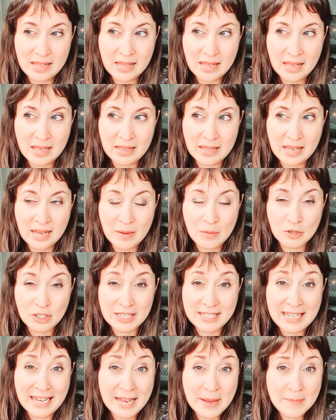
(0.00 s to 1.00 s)
digamos,
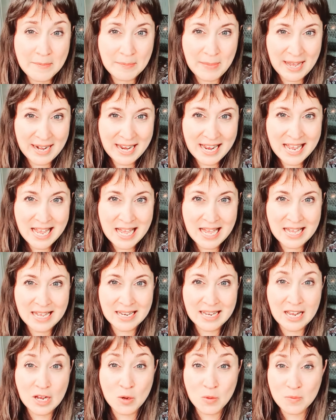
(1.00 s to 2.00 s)
están en pareja,
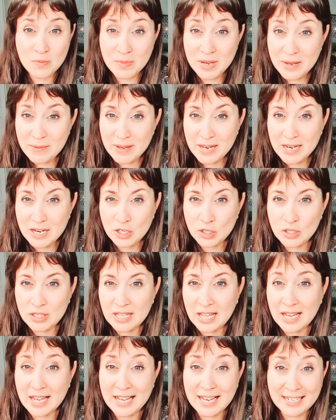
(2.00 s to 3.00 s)
que conviven, que
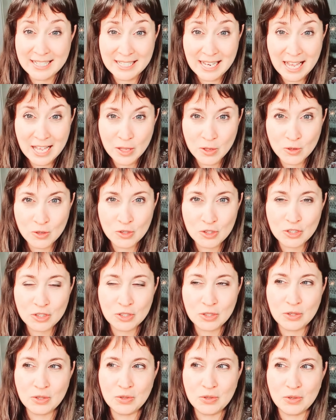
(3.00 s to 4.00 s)
están casados
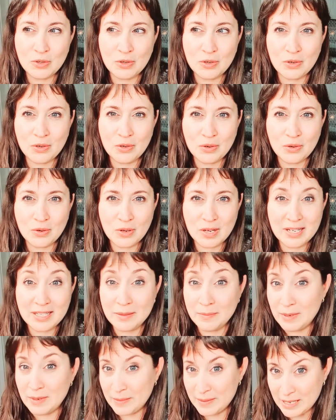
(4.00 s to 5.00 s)
o, que
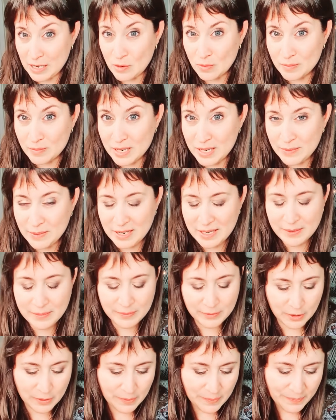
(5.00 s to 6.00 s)
simplemente conviven,
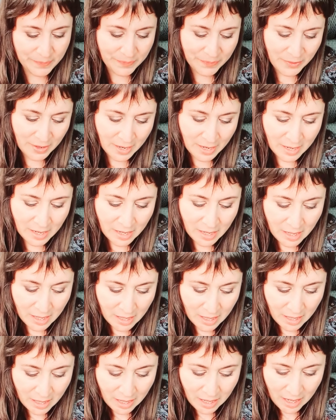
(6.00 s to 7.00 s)

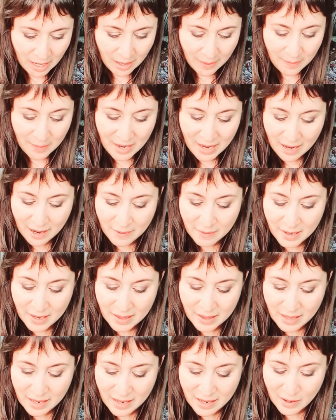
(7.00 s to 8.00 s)
Me habla
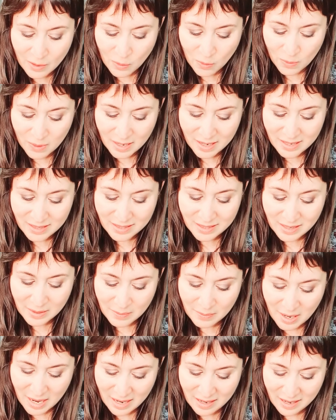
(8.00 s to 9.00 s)
de una
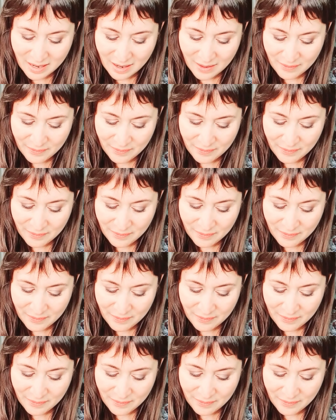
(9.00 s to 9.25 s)
semana